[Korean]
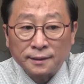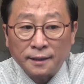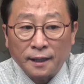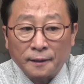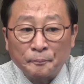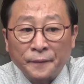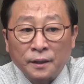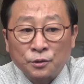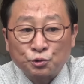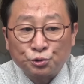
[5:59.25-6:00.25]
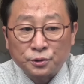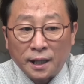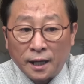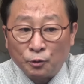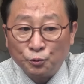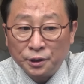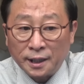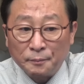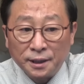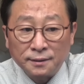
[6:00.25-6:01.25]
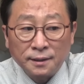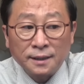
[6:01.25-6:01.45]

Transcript: 대해 수사 의뢰 및